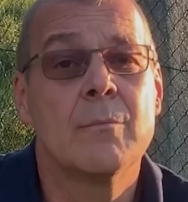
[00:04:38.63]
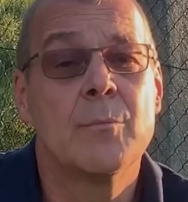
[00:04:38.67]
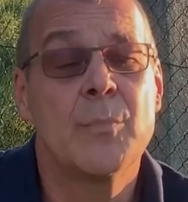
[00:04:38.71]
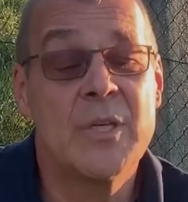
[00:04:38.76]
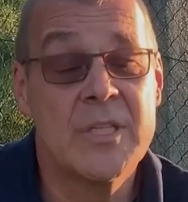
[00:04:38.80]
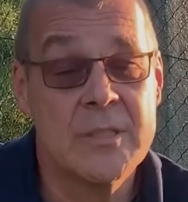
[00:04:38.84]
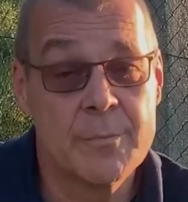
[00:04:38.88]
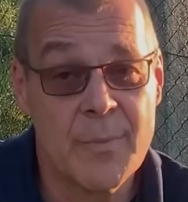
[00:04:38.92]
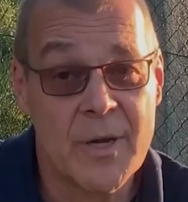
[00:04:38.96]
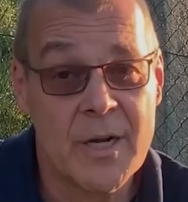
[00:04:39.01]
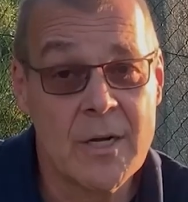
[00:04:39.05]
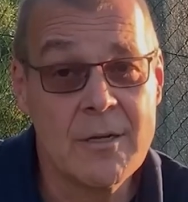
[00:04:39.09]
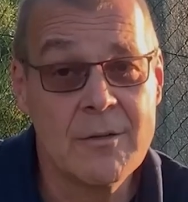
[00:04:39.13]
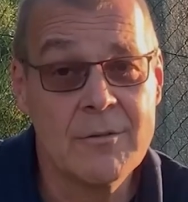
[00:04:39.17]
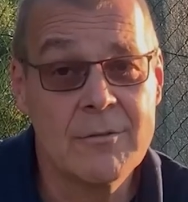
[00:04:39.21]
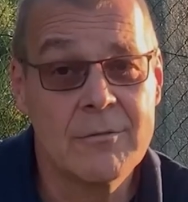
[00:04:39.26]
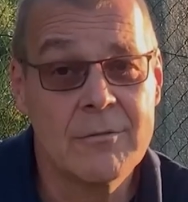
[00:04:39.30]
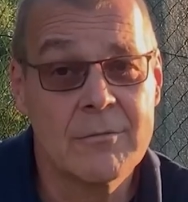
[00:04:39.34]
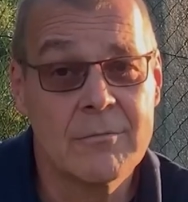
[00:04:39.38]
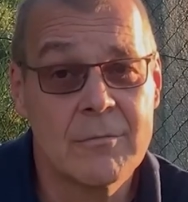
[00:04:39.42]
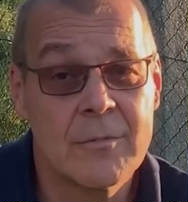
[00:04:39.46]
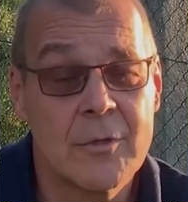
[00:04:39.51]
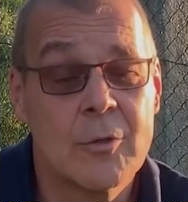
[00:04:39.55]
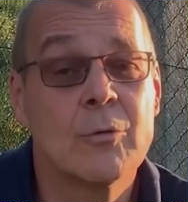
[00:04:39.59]
Bis bald
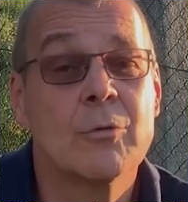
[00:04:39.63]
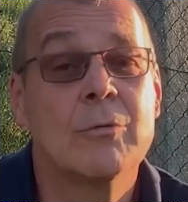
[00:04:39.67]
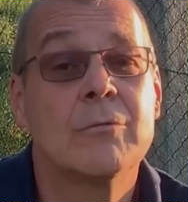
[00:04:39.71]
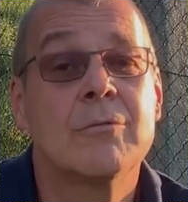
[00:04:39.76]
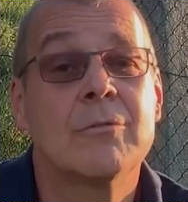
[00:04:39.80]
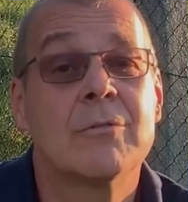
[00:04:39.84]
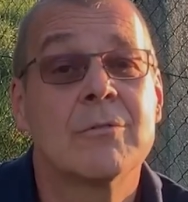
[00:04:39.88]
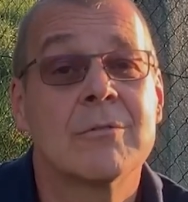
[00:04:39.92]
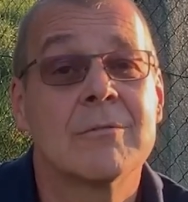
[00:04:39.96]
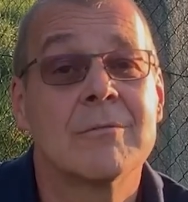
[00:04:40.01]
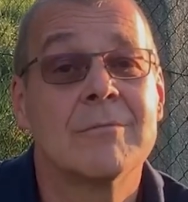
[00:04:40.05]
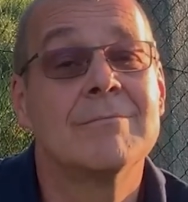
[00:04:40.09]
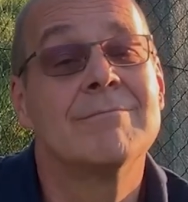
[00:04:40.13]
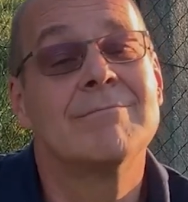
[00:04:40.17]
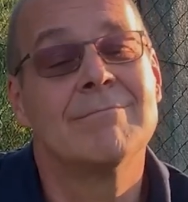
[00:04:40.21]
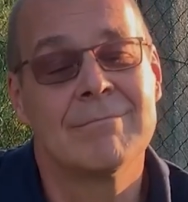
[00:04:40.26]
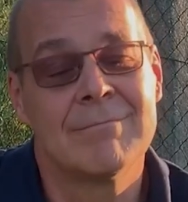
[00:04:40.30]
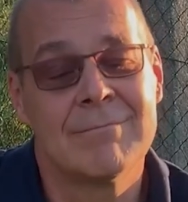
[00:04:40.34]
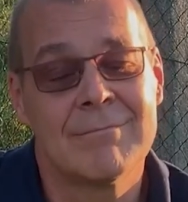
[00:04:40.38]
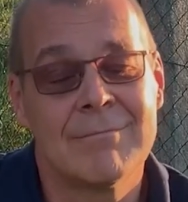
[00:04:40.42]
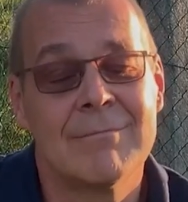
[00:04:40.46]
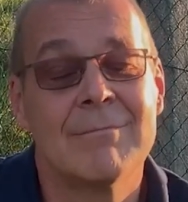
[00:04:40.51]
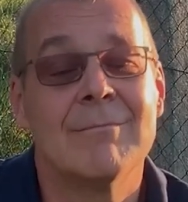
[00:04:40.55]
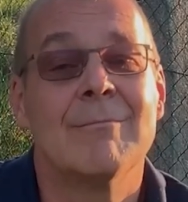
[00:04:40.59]
und
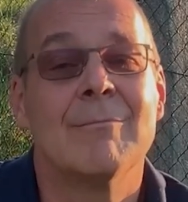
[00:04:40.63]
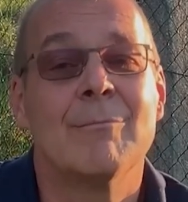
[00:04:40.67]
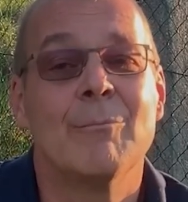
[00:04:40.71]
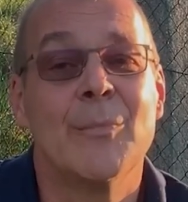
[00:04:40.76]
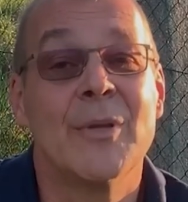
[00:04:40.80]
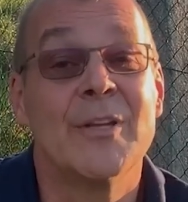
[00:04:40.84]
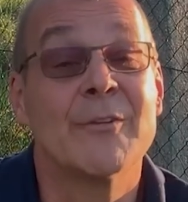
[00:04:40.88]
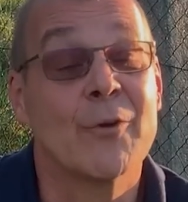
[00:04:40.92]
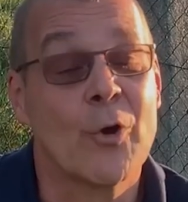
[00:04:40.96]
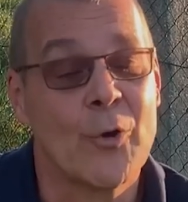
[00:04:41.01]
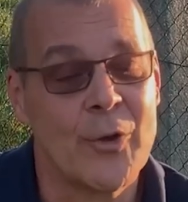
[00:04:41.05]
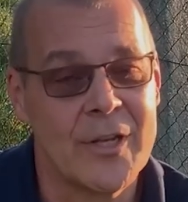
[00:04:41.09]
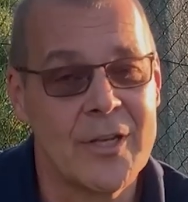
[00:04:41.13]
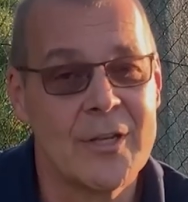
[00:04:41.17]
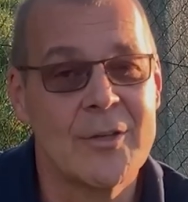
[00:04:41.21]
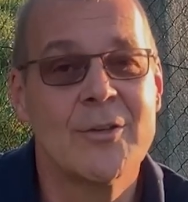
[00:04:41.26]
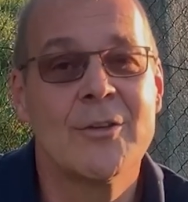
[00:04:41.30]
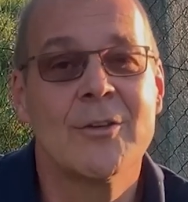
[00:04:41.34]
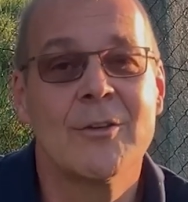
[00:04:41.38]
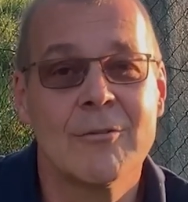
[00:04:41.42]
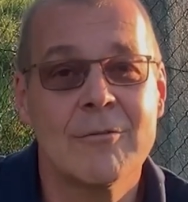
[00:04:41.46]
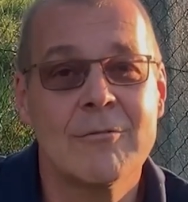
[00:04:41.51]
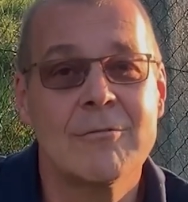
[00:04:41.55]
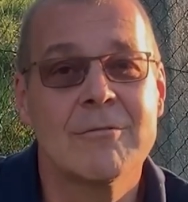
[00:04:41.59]
mit
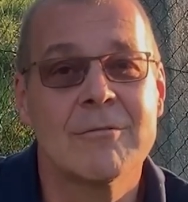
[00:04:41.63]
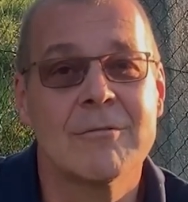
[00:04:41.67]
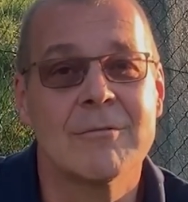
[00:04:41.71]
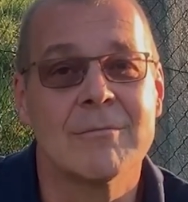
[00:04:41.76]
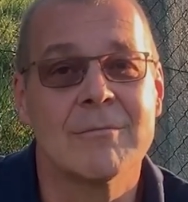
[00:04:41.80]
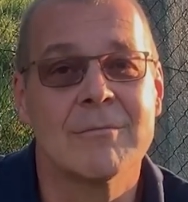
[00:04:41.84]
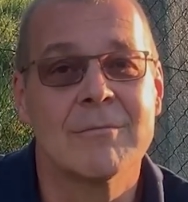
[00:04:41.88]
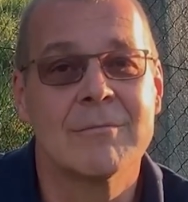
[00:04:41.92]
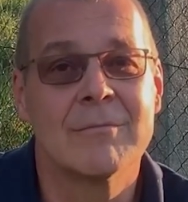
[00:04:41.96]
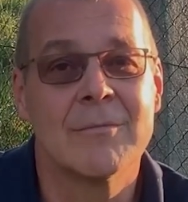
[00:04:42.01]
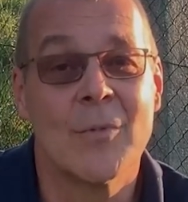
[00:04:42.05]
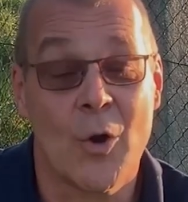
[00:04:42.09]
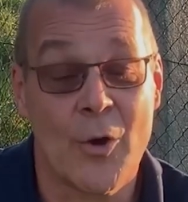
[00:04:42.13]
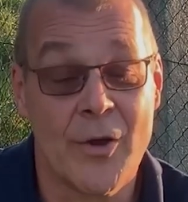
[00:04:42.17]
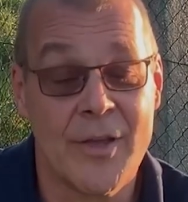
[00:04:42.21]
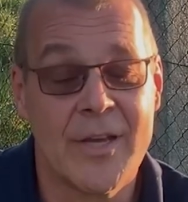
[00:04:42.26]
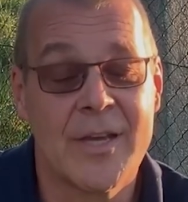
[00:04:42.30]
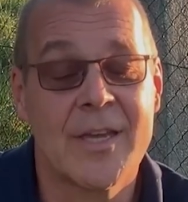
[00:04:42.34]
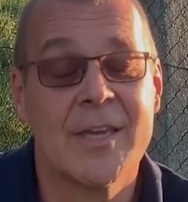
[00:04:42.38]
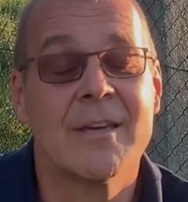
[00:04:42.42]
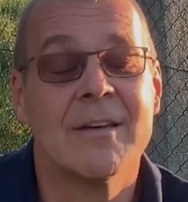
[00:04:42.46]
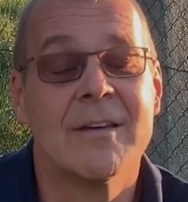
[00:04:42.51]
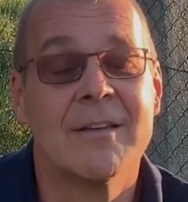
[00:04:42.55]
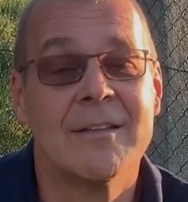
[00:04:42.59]
freundlichen Grüßen,
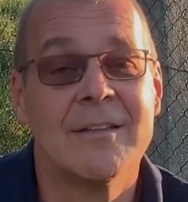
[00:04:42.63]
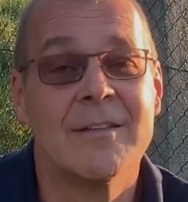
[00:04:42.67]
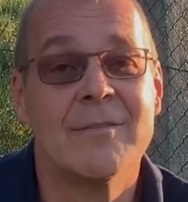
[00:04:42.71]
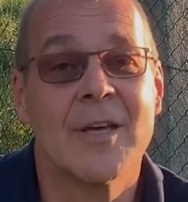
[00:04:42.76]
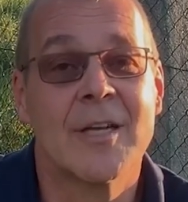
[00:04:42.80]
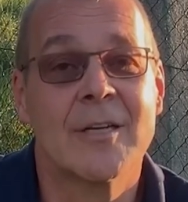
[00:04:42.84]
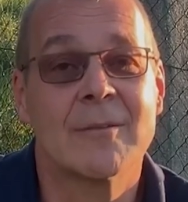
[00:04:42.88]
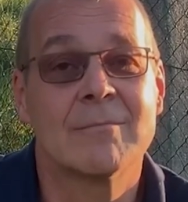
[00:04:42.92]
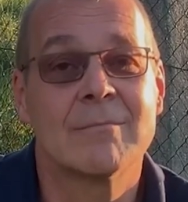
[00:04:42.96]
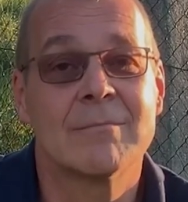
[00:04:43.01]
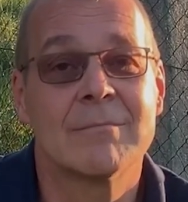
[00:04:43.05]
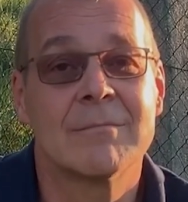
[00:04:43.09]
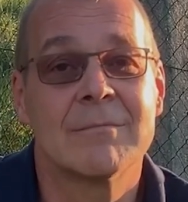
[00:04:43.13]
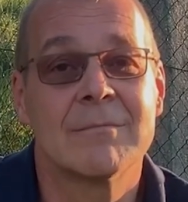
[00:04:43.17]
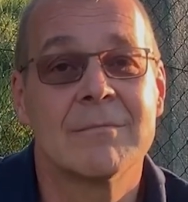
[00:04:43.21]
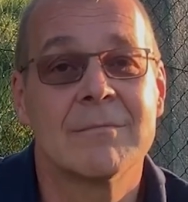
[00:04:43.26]
euer Gerhard Iwan.